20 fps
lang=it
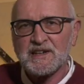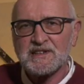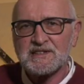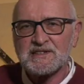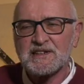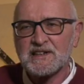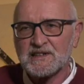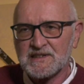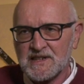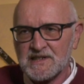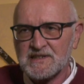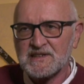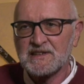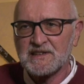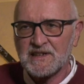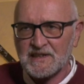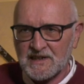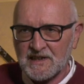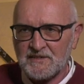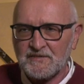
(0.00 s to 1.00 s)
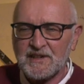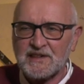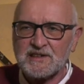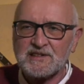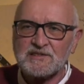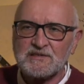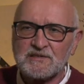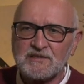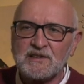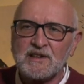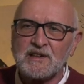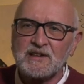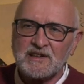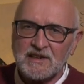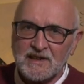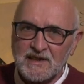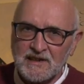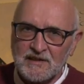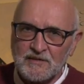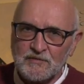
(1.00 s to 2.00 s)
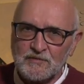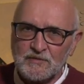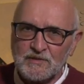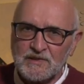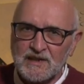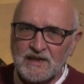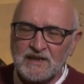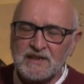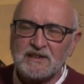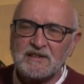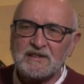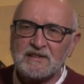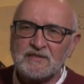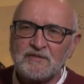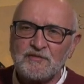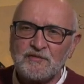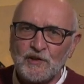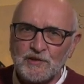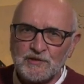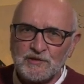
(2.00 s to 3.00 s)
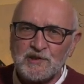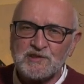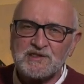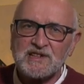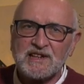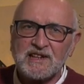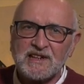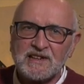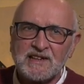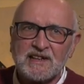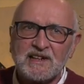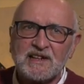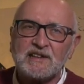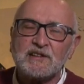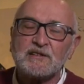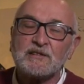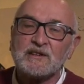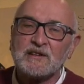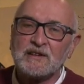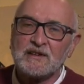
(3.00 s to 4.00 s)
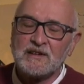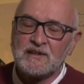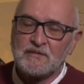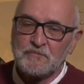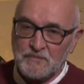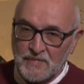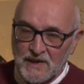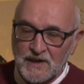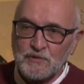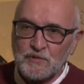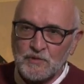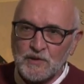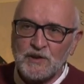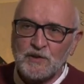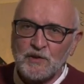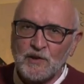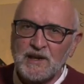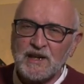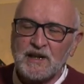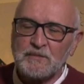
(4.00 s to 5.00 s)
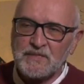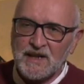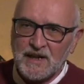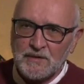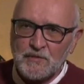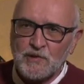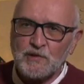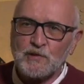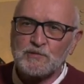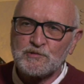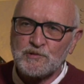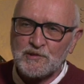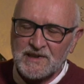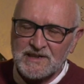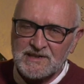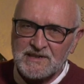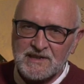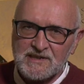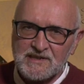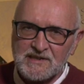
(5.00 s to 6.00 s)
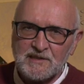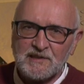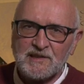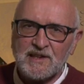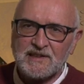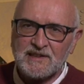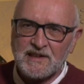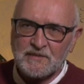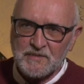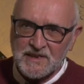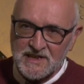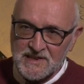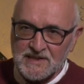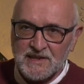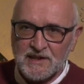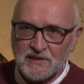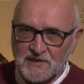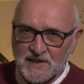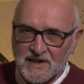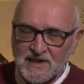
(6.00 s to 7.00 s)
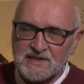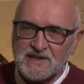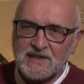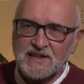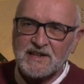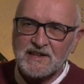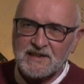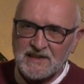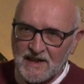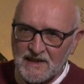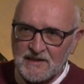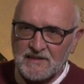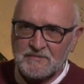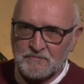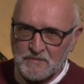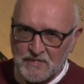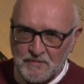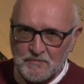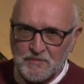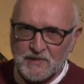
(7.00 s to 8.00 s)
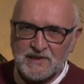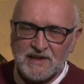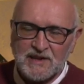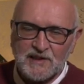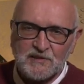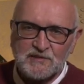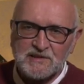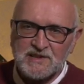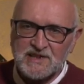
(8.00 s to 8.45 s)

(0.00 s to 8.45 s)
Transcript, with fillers: essere gestite attraverso un eh, fondo sanitario per cui noi abbiamo l'autorizzazione dal Ministero della Sanità per poterlo